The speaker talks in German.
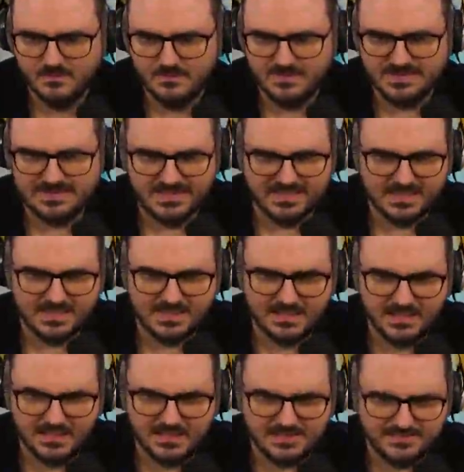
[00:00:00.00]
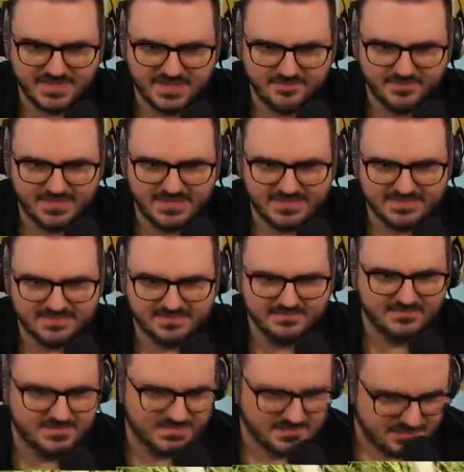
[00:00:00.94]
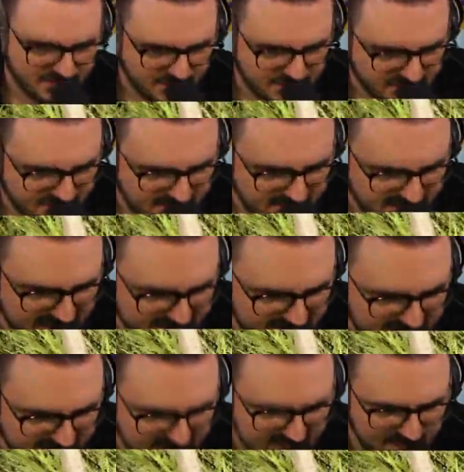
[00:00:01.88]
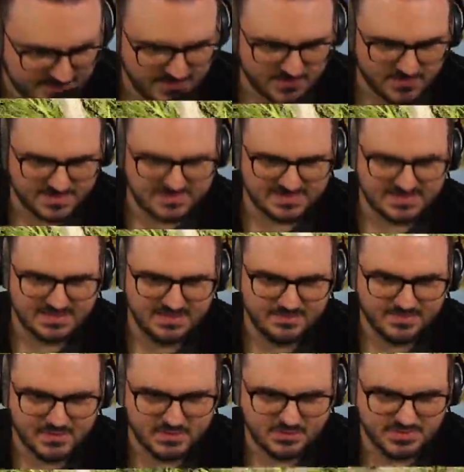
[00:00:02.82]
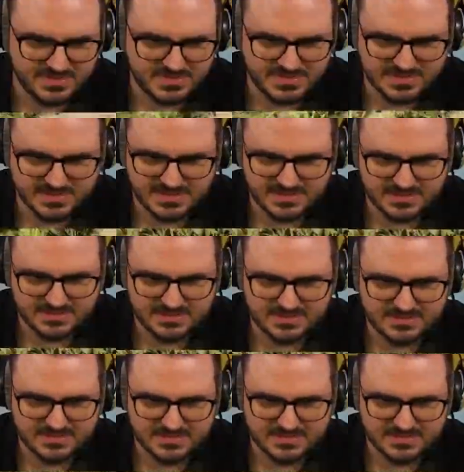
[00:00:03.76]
Ja, klar. Wir haben, also... Den ersten Teil habe ich auch extrem gespielt eigentlich.